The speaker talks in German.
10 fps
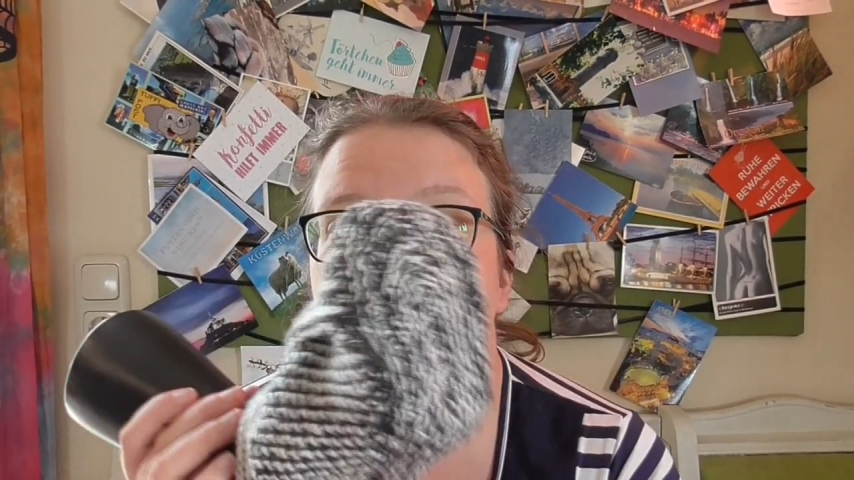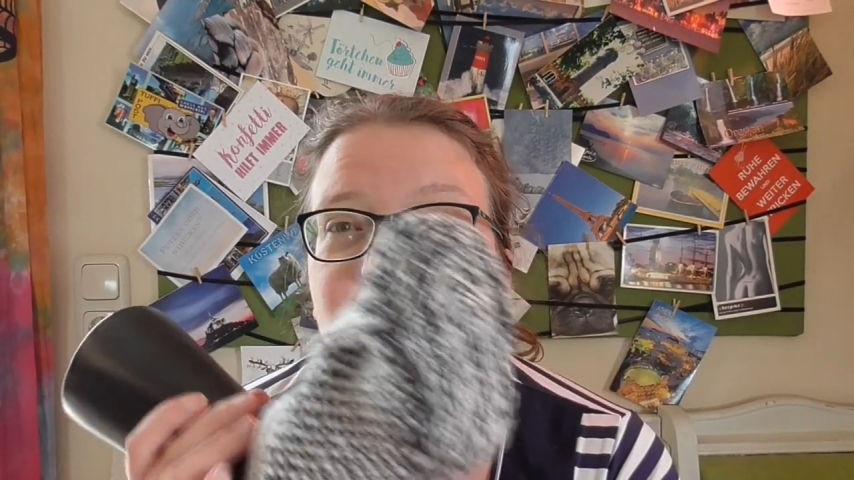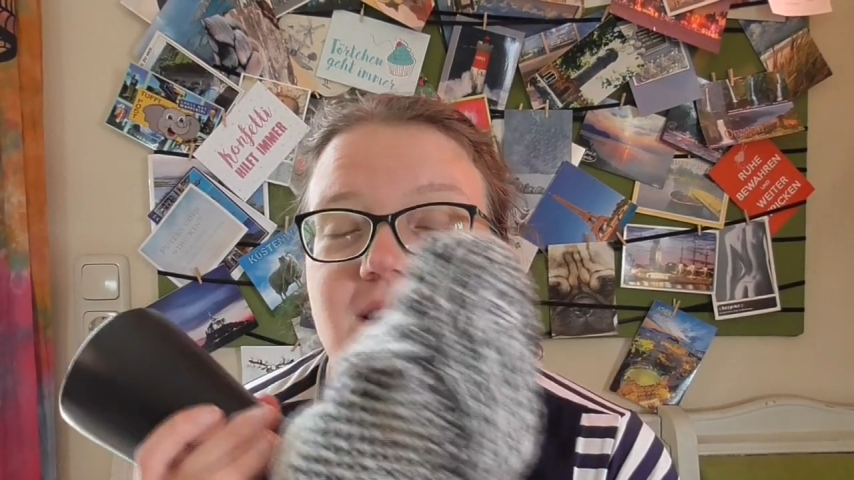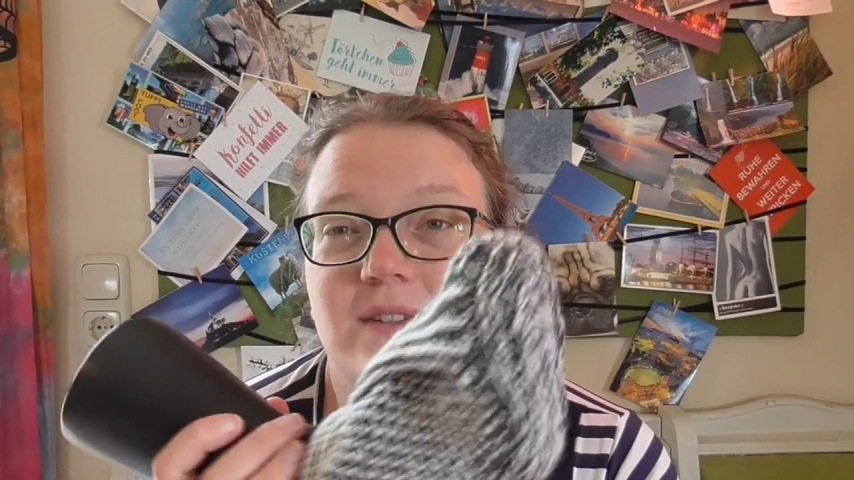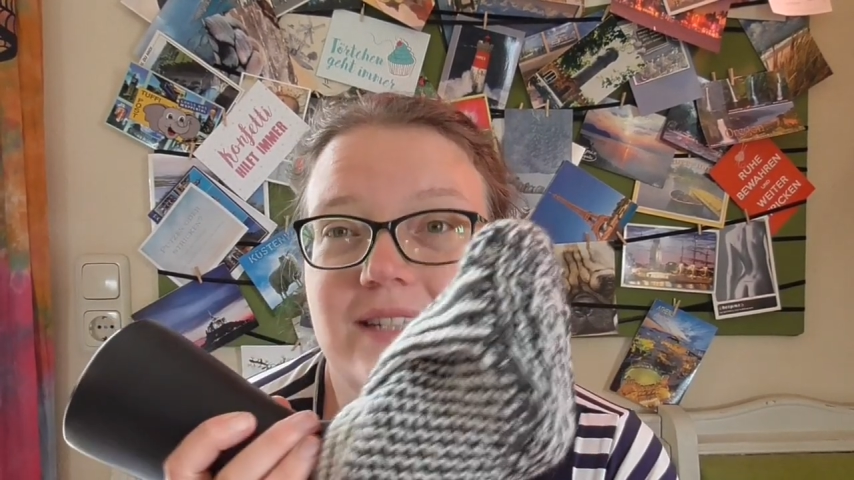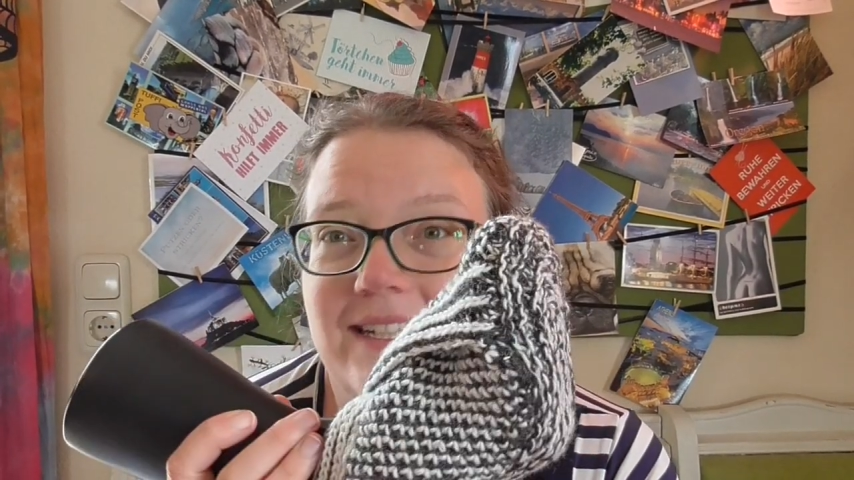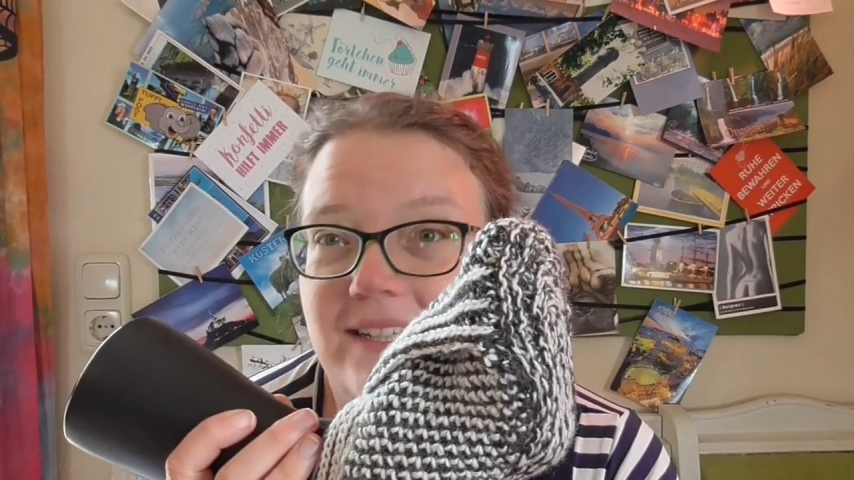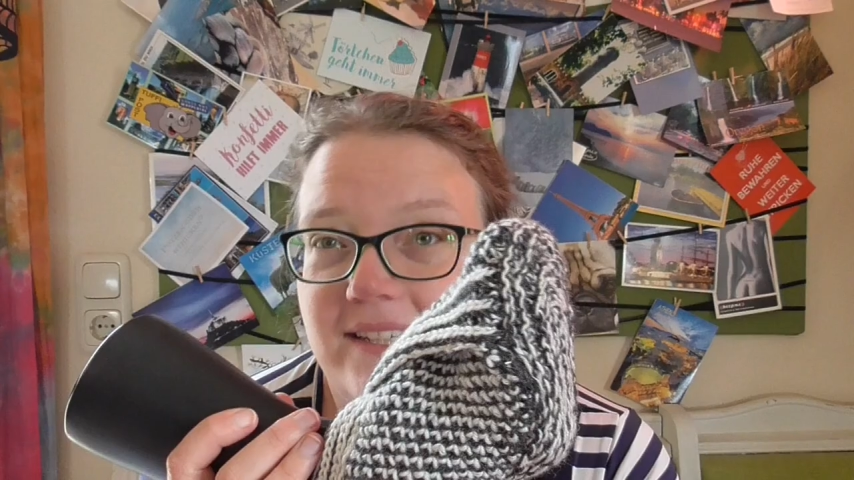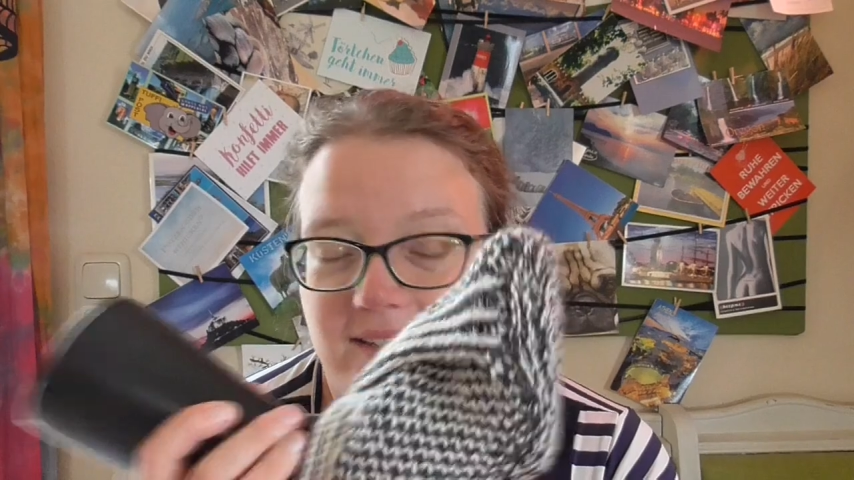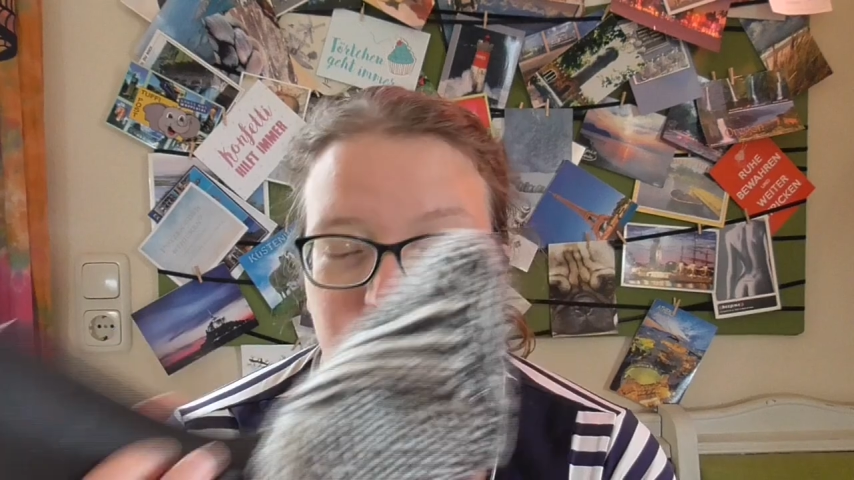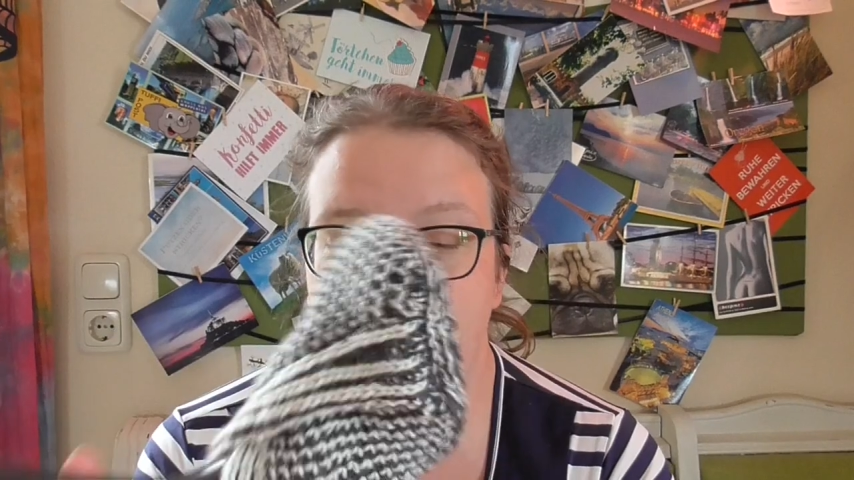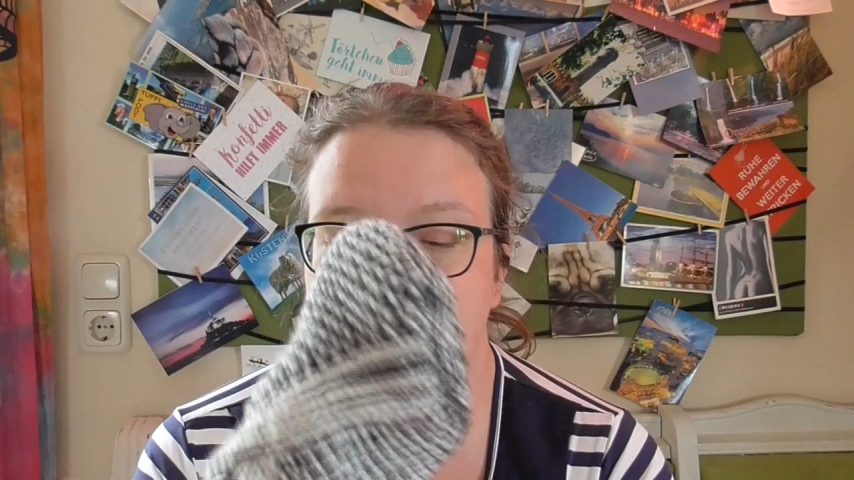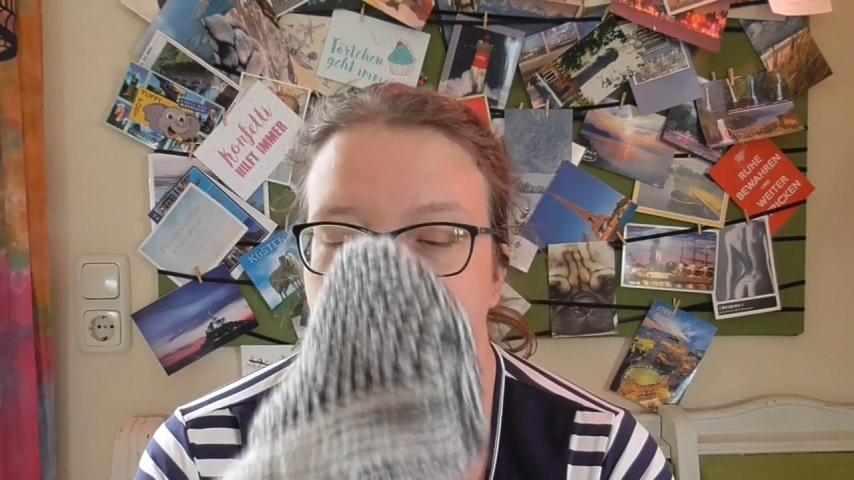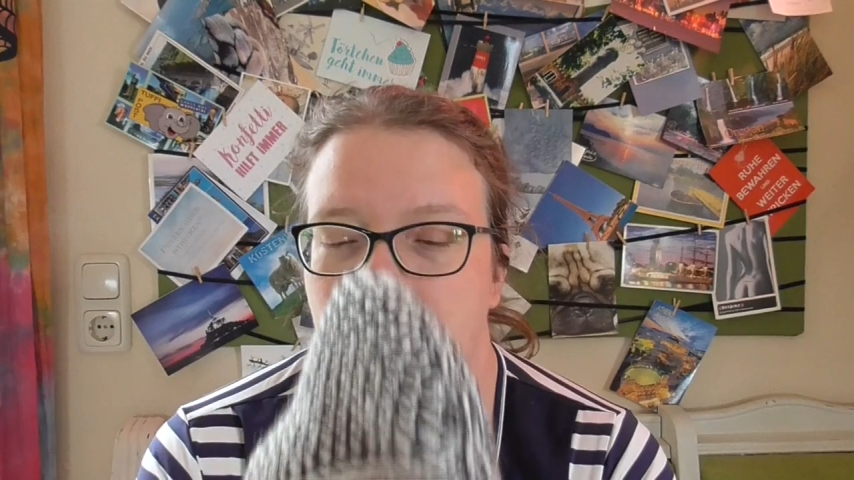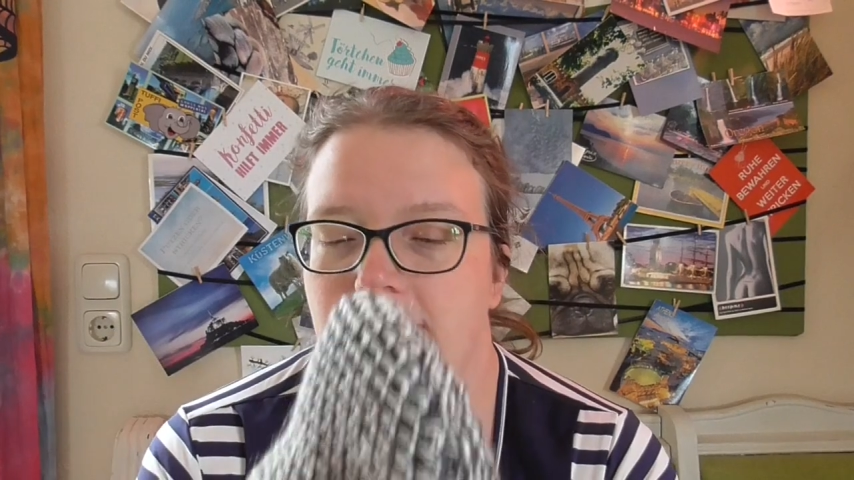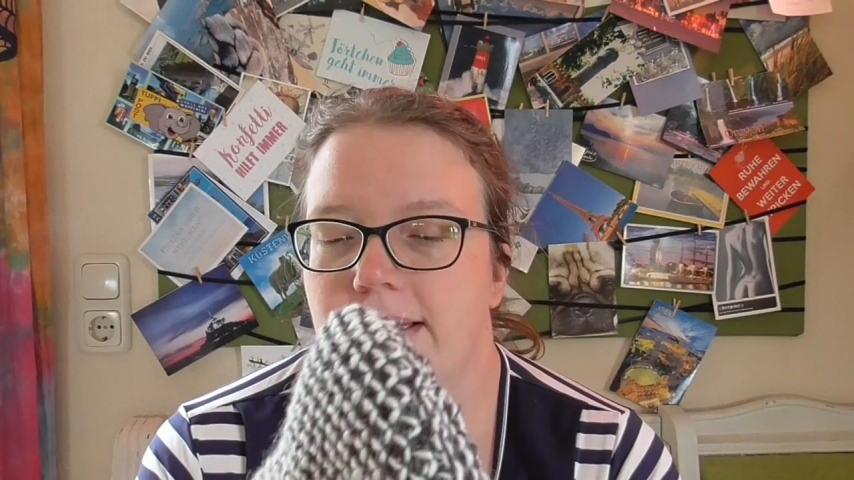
weil sonst hätte ich sie nicht mehr.